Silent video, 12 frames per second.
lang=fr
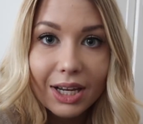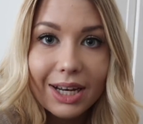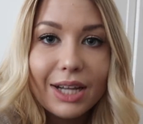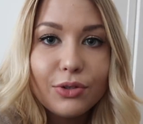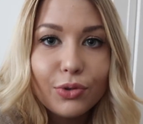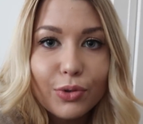
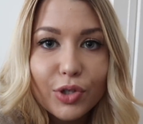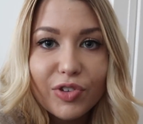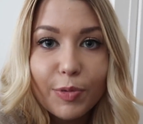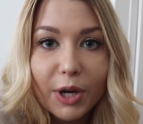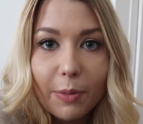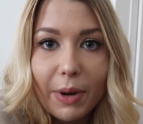Là, du coup, je
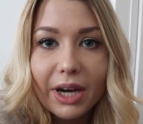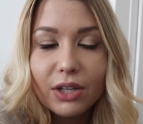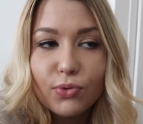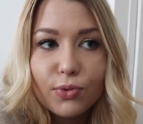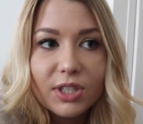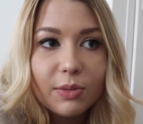vais préparer
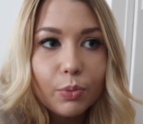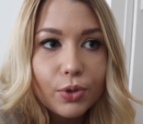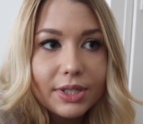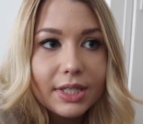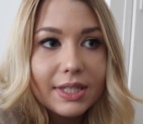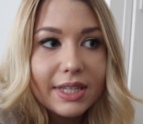toutes ces
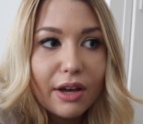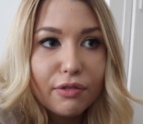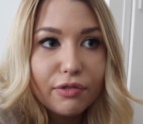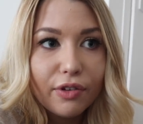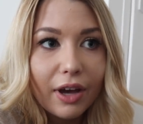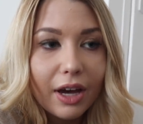petites
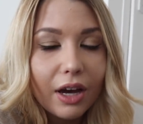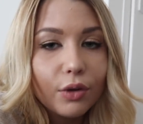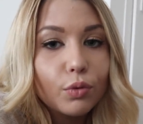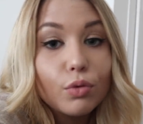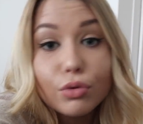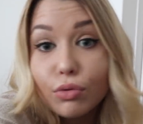affaires,
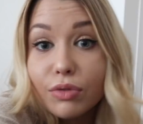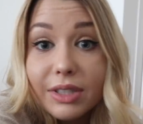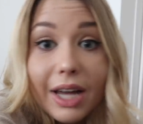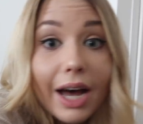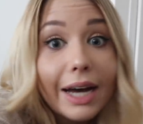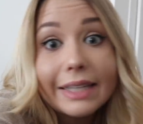donc son
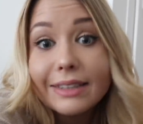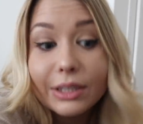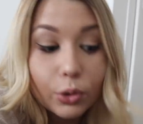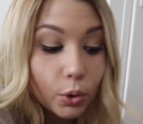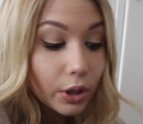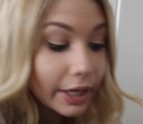sac, ses
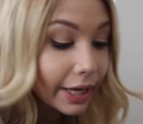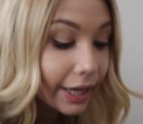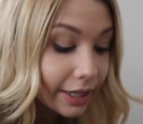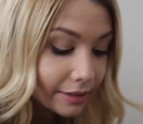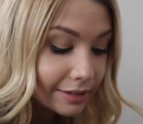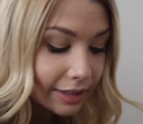
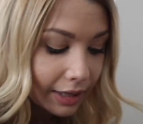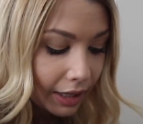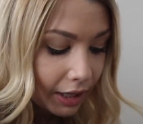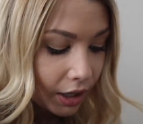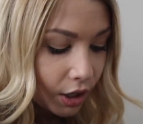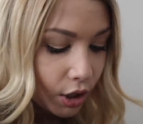croquettes
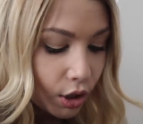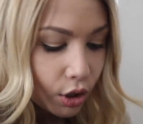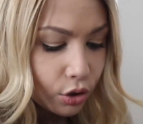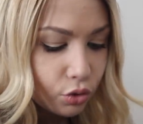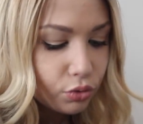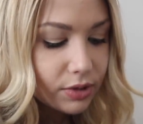
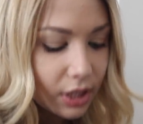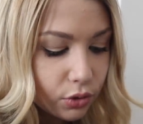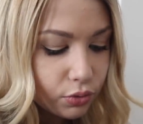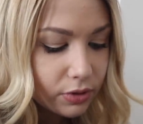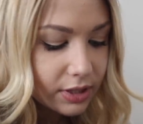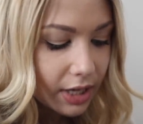tout ça,
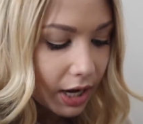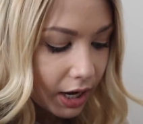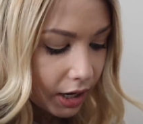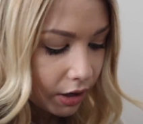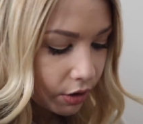tout ça.